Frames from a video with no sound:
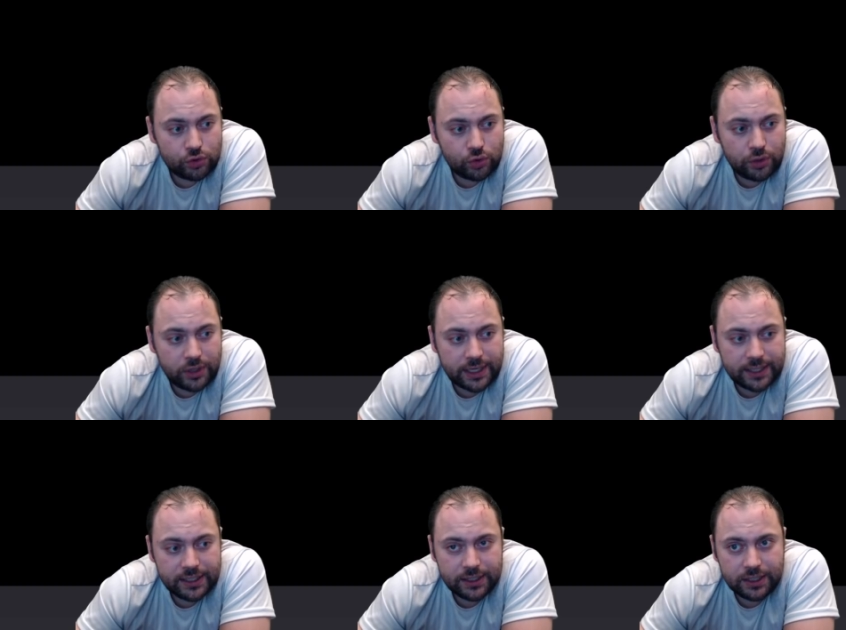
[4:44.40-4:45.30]

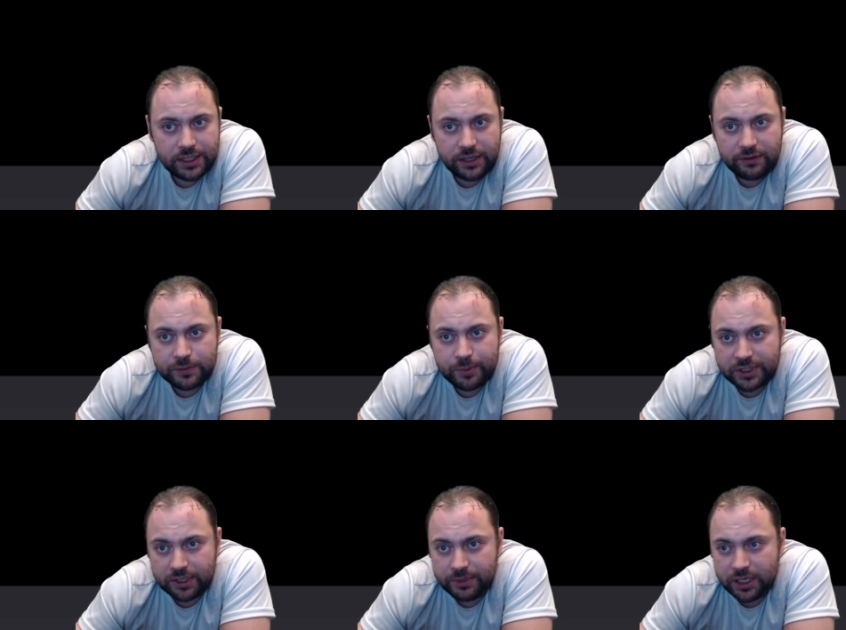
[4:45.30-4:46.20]
41,9 с
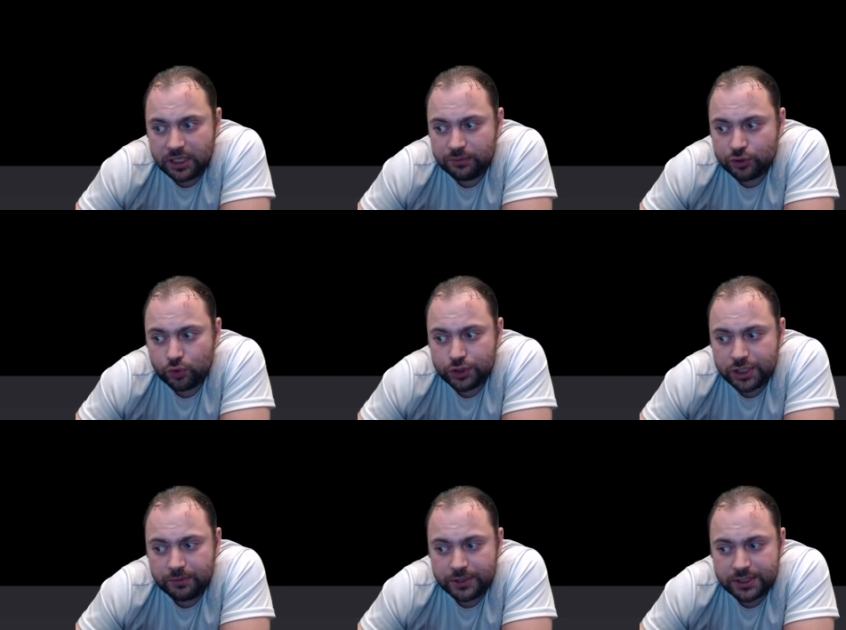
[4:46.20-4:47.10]
потреблением
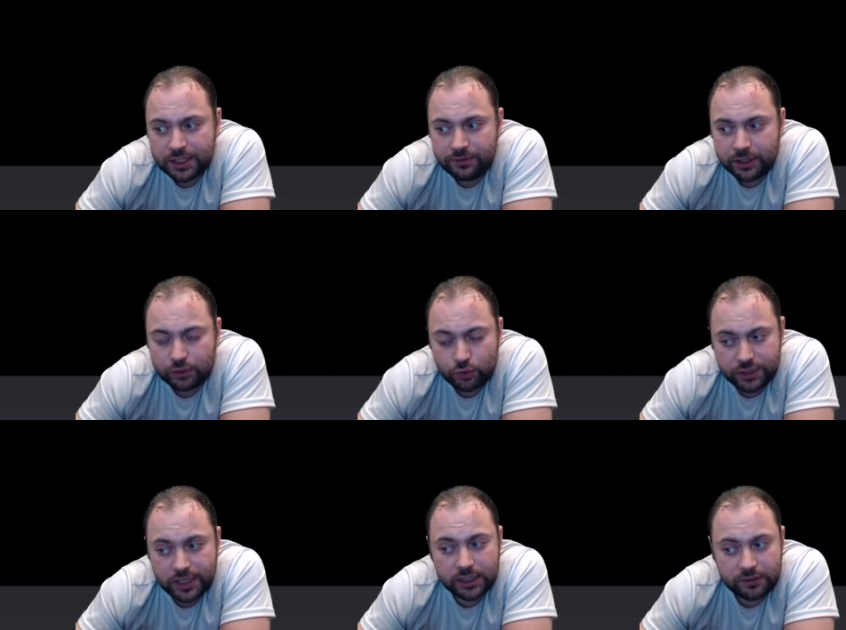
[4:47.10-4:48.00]
173 ватт, то есть
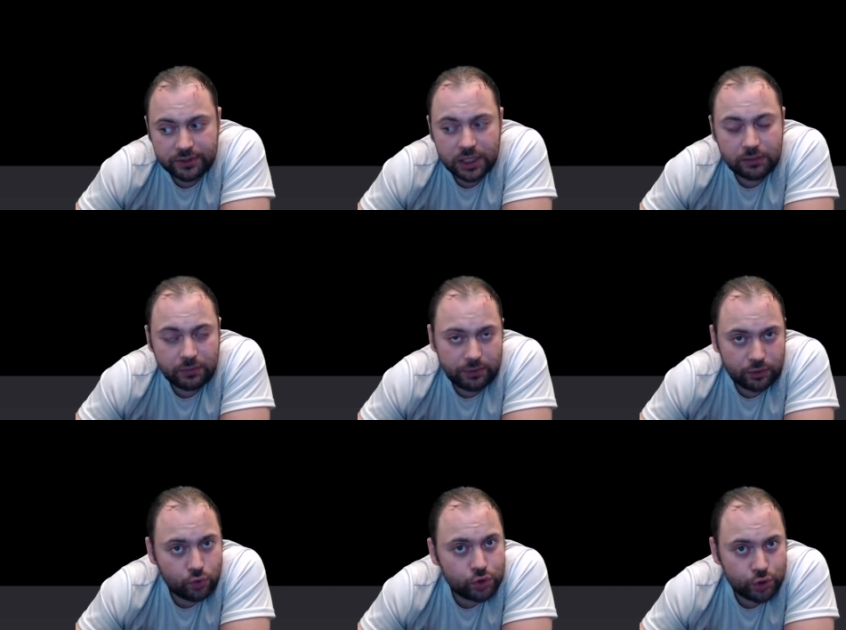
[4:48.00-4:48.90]
карта в данный момент
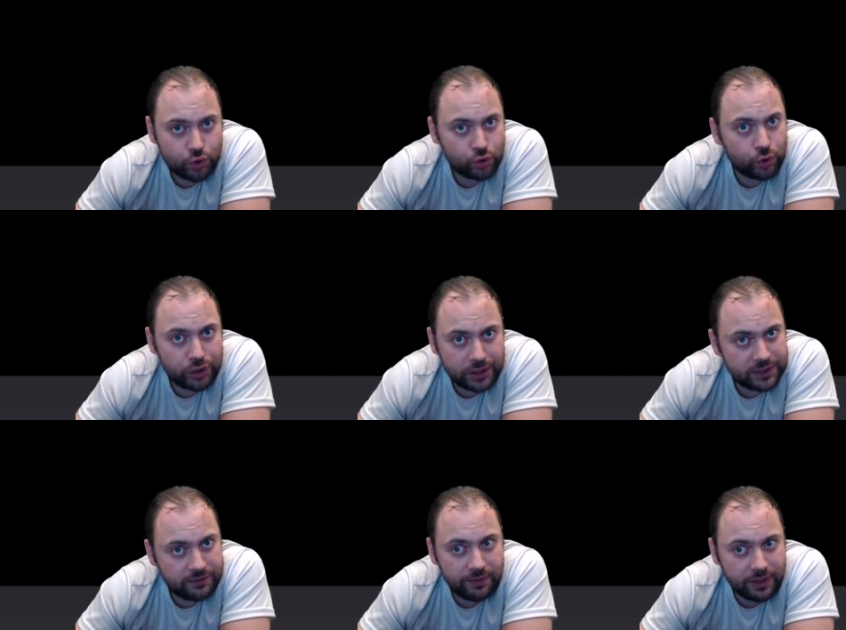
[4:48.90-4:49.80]
кушает
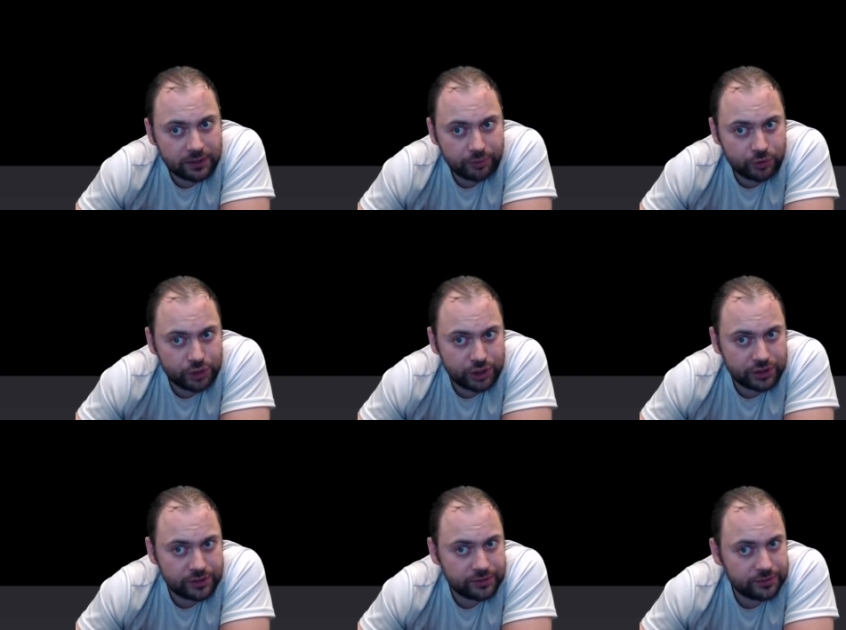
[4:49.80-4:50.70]
132 ватта
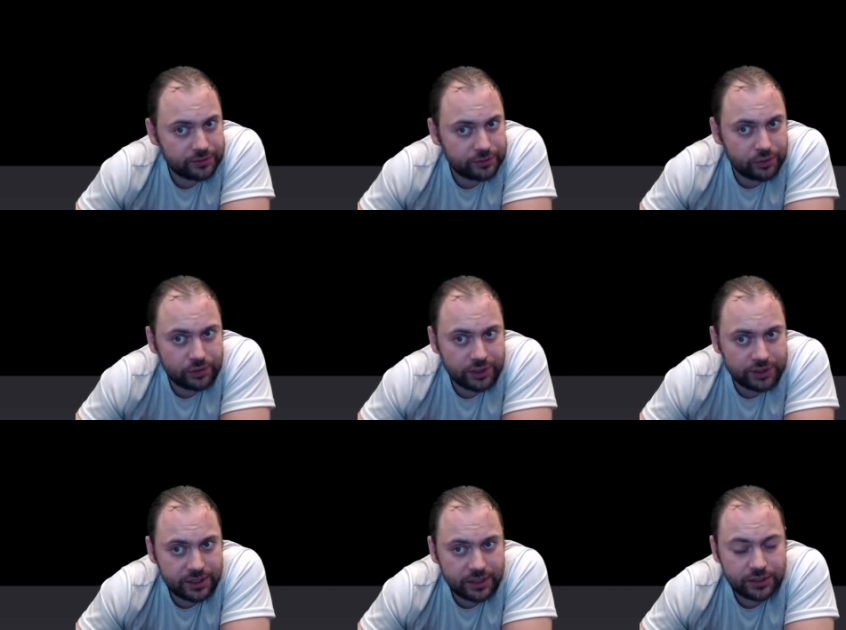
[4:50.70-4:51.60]
получается.
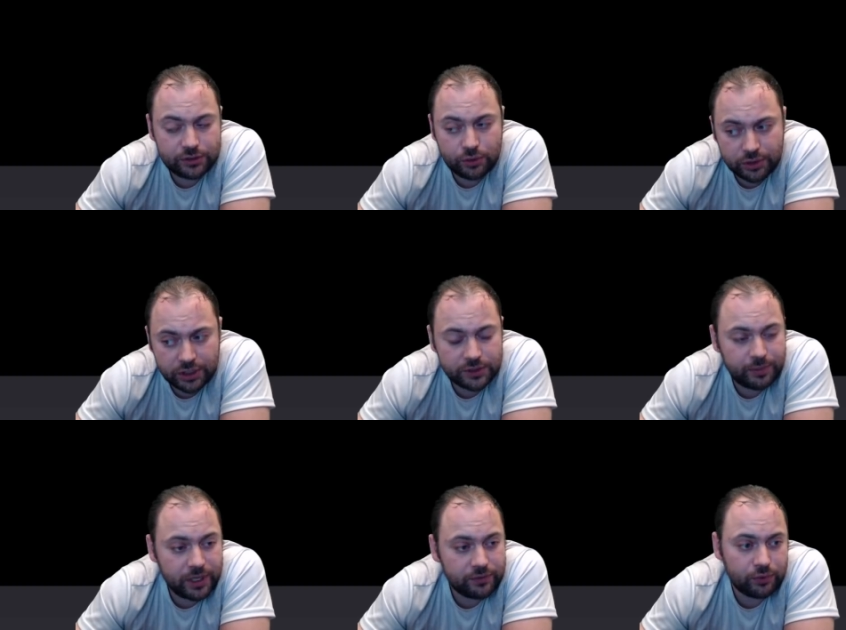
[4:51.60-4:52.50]
133,
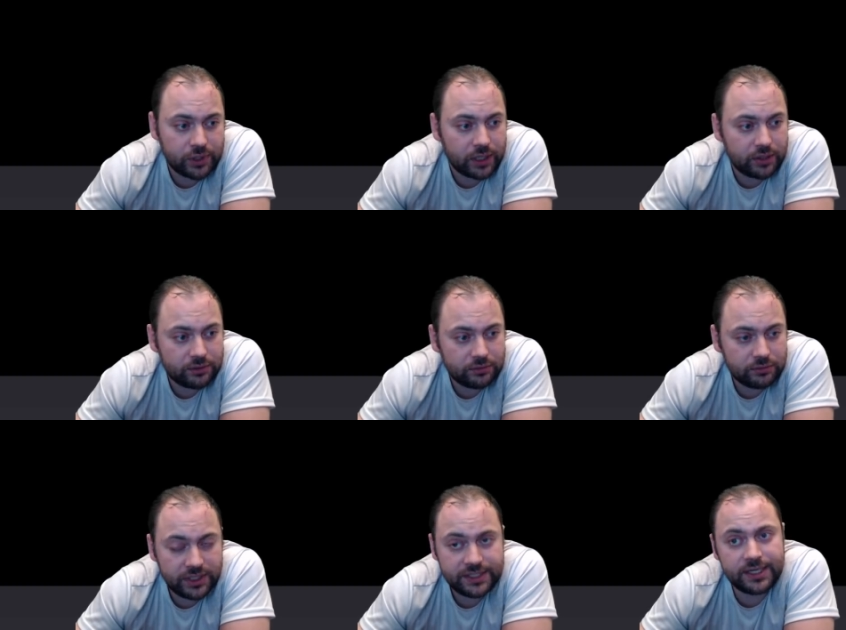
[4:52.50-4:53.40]
135, вот так.
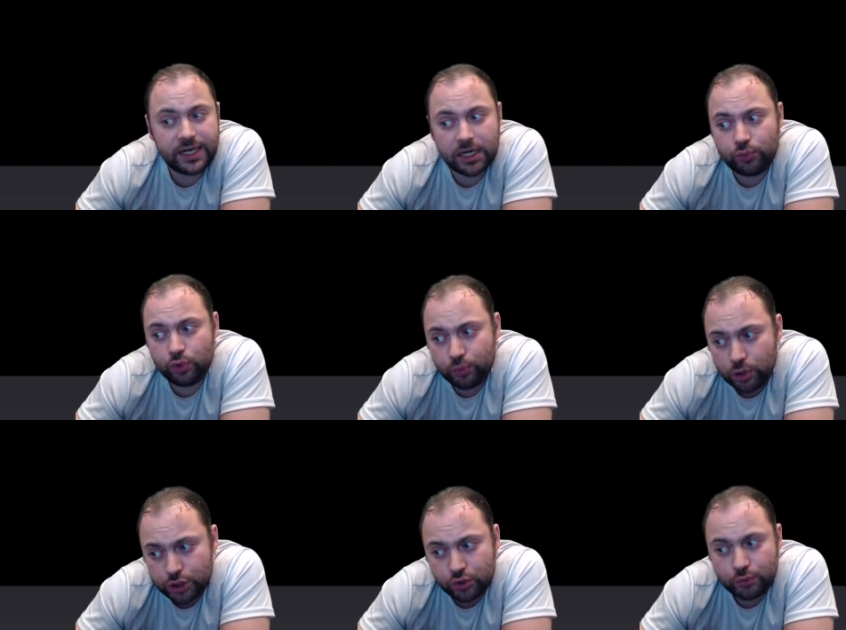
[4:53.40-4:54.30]
Если карт будет
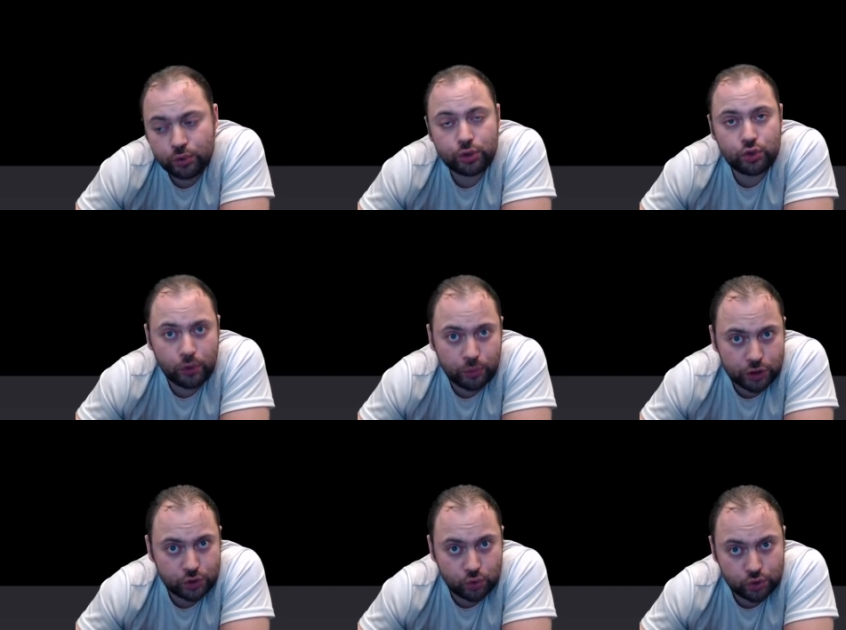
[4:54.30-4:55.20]
больше, то будет еще
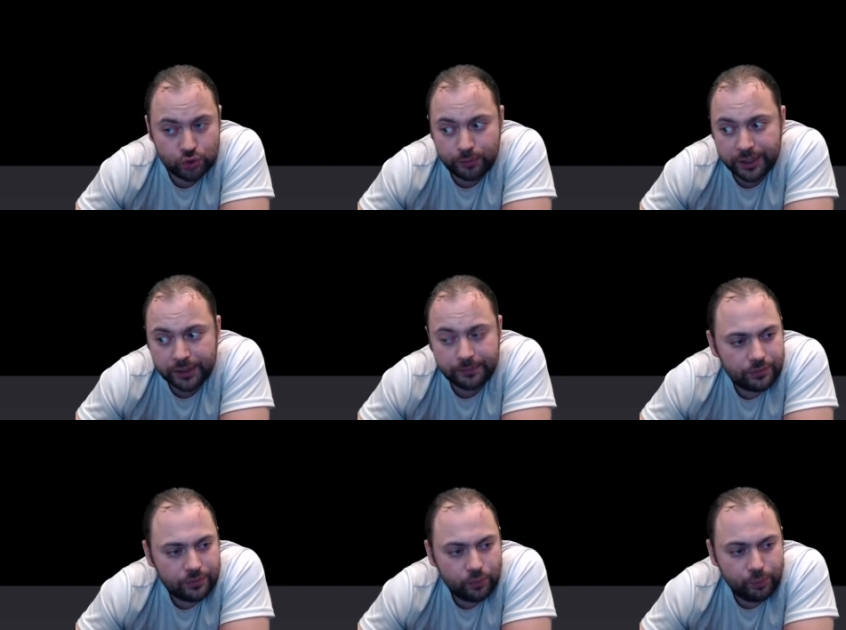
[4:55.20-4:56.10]
больше кушать суммарно.
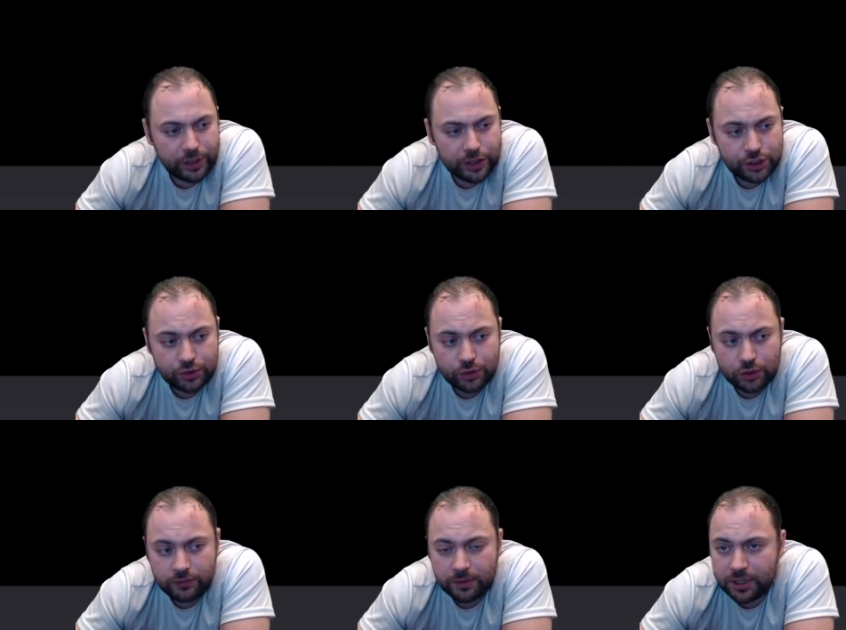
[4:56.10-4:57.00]
Ну, почти
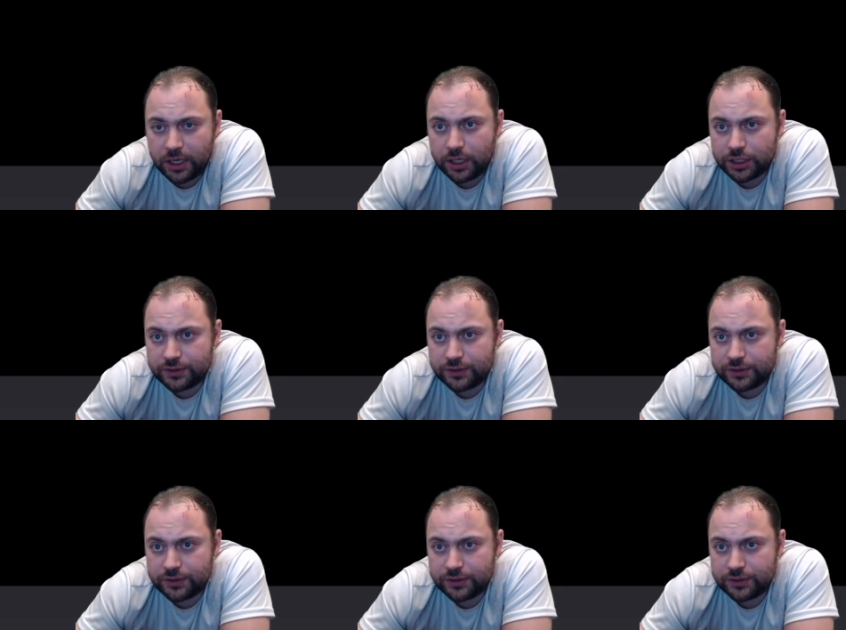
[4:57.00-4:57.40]
42 мегахэш